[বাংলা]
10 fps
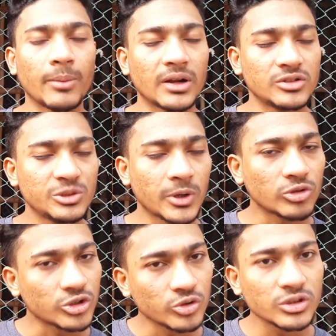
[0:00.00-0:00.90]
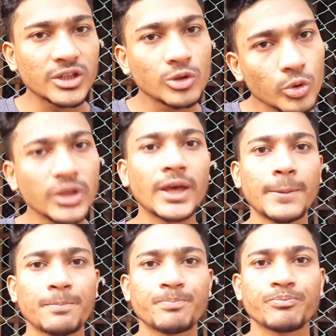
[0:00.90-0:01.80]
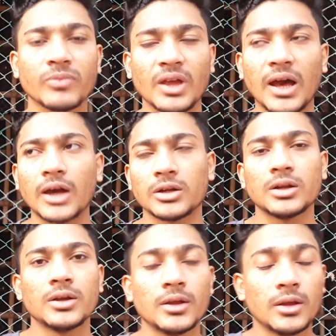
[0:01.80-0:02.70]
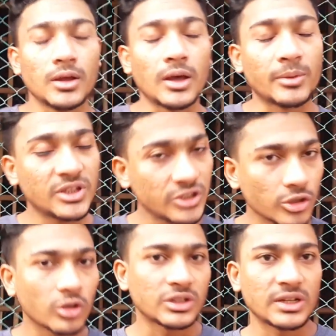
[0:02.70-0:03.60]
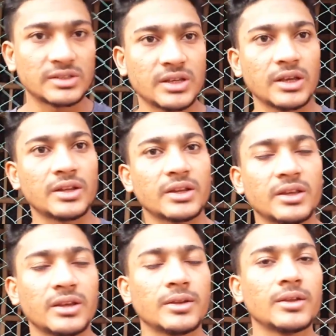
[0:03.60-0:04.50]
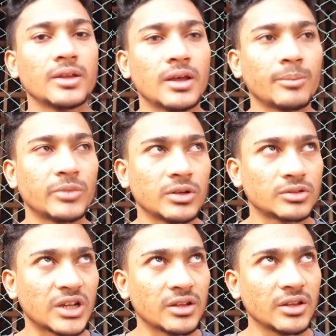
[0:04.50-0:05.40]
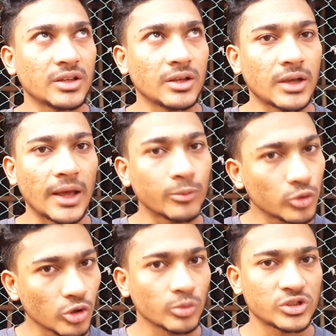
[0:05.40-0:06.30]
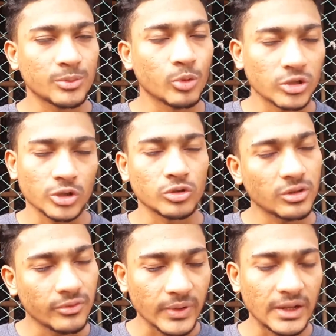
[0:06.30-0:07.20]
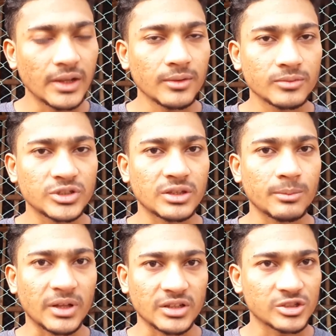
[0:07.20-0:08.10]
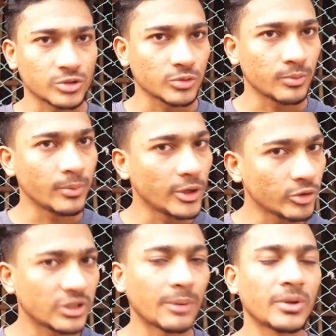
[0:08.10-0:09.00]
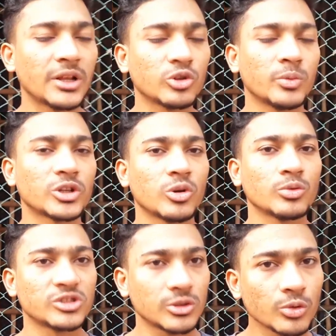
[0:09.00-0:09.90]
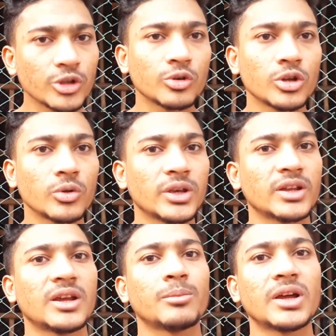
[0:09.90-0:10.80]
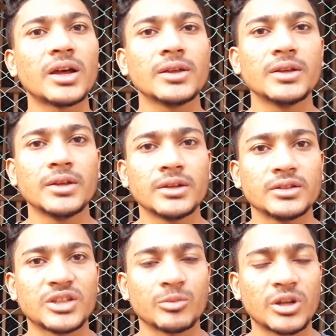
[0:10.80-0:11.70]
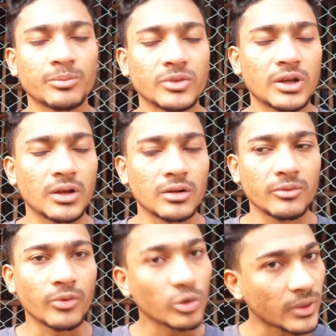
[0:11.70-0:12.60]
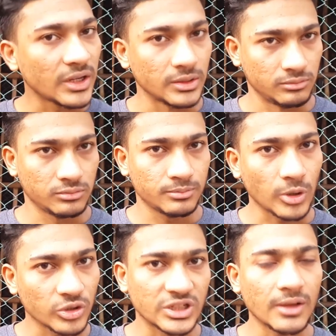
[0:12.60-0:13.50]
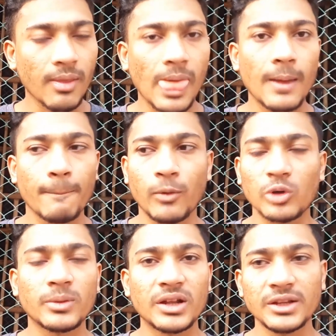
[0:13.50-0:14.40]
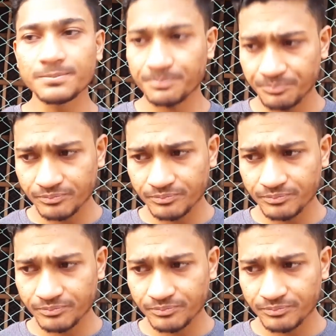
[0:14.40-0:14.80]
আবার জীবাণুনাশক দিয়ে ধুয়ে আর আমাদের যে ঘরটা আছে এটাকে আপনার চারদিকে আবদ্ধ অবস্থায় পর্দা টর্দা ফেলে যাতে বাতাস বেরোতে না পারে এরকম একটা অবস্থা তৈরি করে ওইখানে আমরা যেমন আপনার ফরমালিন পাওয়া যায় ফরমালিন